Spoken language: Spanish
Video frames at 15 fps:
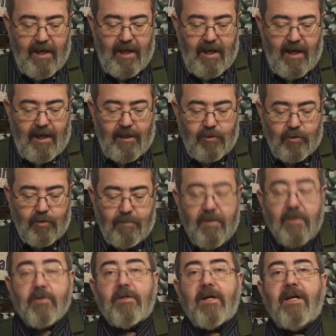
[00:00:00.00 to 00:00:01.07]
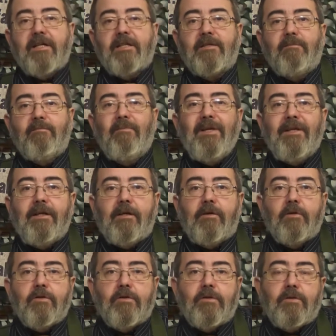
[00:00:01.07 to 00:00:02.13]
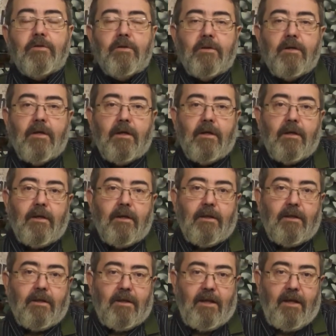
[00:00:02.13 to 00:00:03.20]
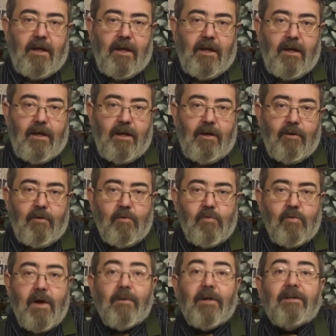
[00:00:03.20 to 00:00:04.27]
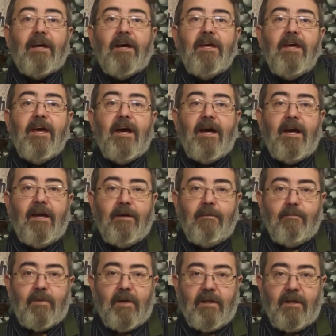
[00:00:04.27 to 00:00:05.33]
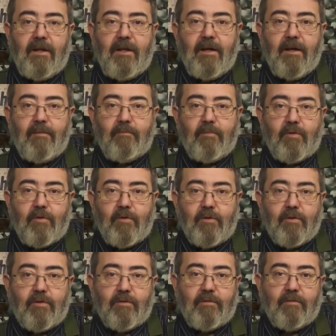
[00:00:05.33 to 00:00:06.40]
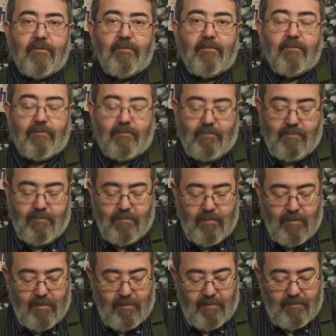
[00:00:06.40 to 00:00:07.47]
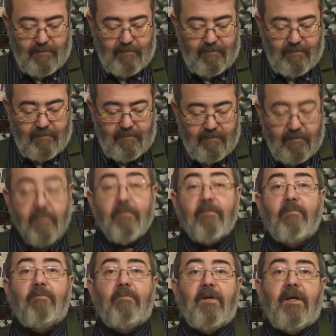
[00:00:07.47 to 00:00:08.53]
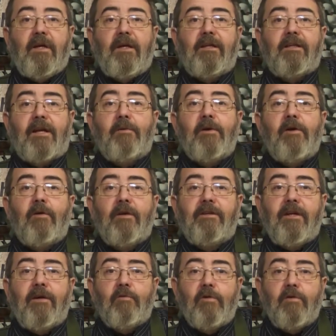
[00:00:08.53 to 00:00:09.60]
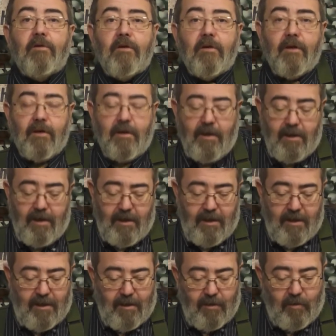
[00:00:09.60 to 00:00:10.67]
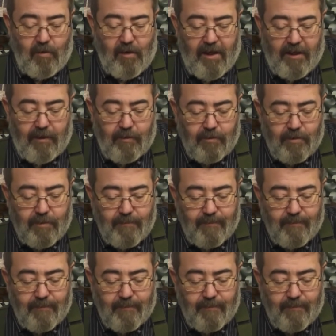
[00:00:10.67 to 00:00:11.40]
a dos personajes míticos de una batalla emprendida por, por mi trabajo antiguo con ellos,